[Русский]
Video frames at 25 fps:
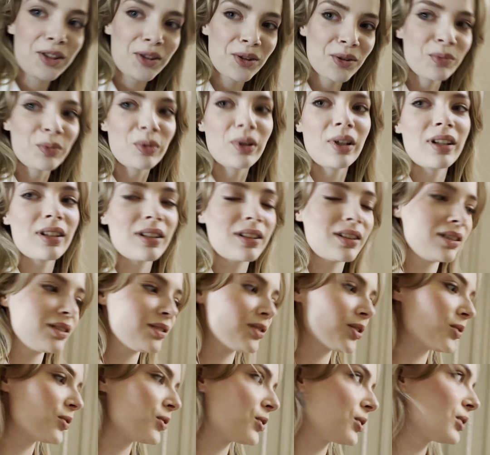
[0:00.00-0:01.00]
ее магазин,
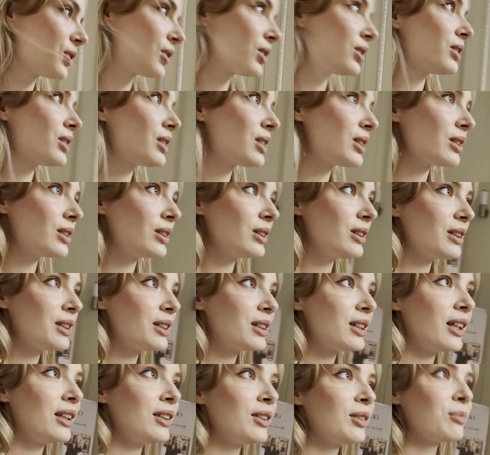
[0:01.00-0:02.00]
но он открылся на
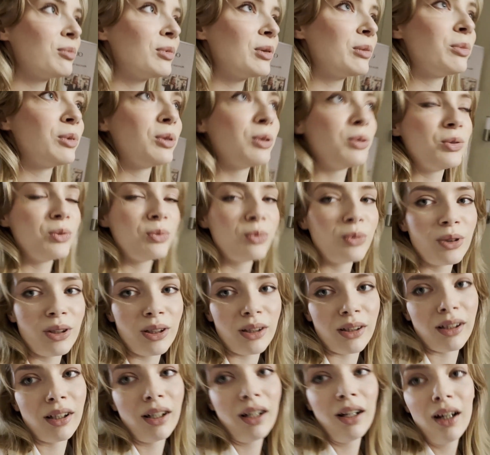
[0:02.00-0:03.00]
Литейном, и мы
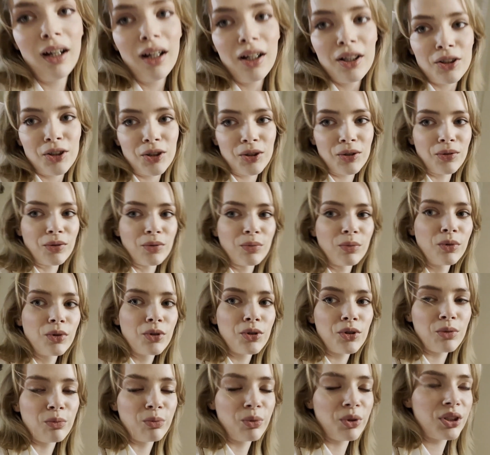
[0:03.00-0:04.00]
думали, что мы
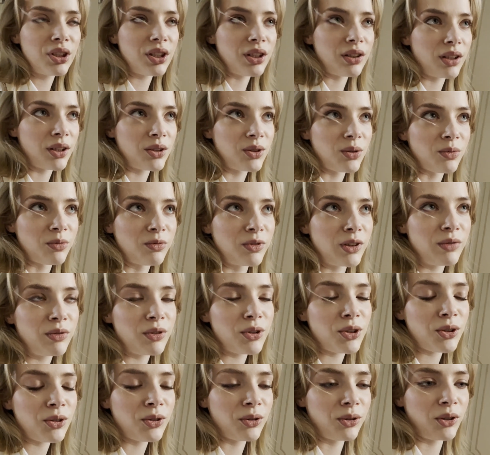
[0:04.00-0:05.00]
очень быстро найдем
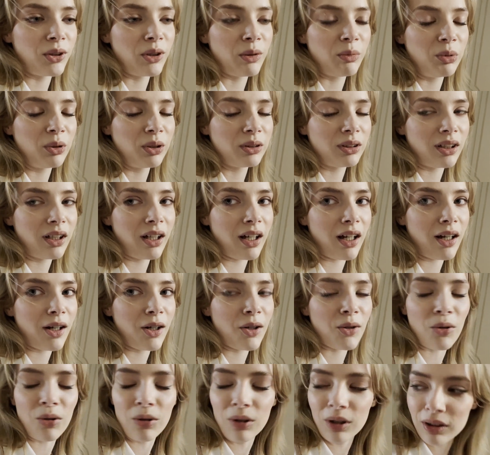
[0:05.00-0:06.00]
вывеску, но она была такая
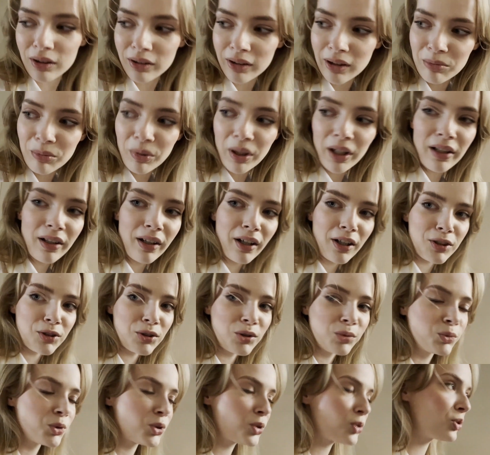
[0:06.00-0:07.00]
крохотная, маленькая, что
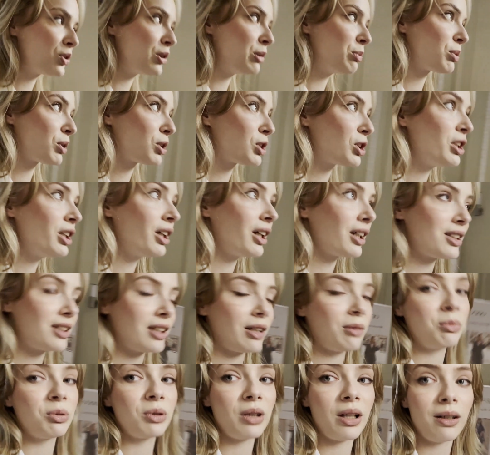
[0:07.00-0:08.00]
мы чуть не пришли, хотя
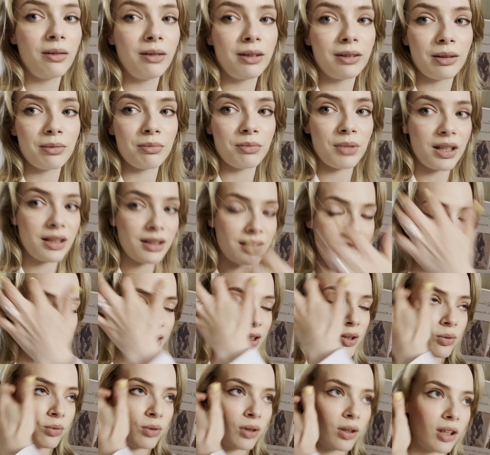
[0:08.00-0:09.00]
я была в этом месте,
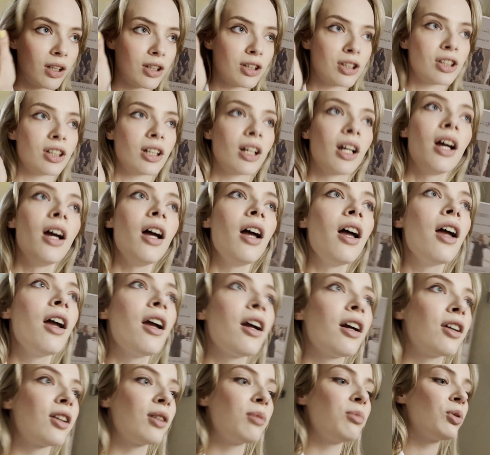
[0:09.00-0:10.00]
здесь у Наташи
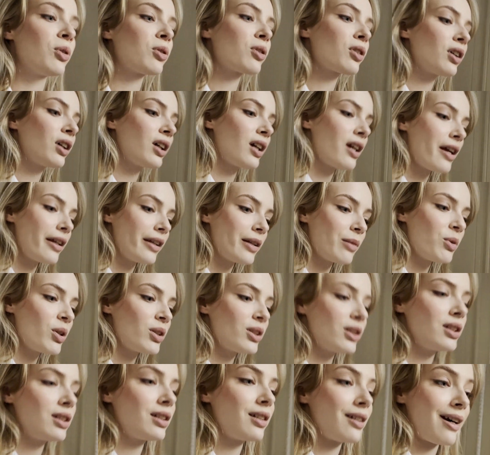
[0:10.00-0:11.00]
гримерка, и она меня
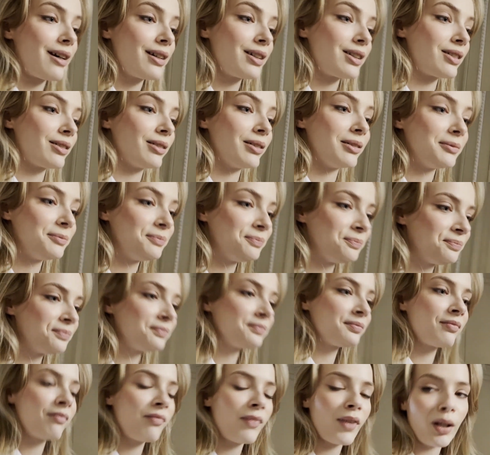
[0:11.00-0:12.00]
здесь красила.
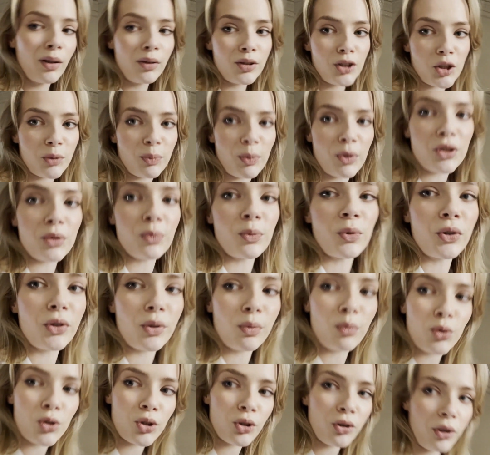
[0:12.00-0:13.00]
Сейчас посмотрим, что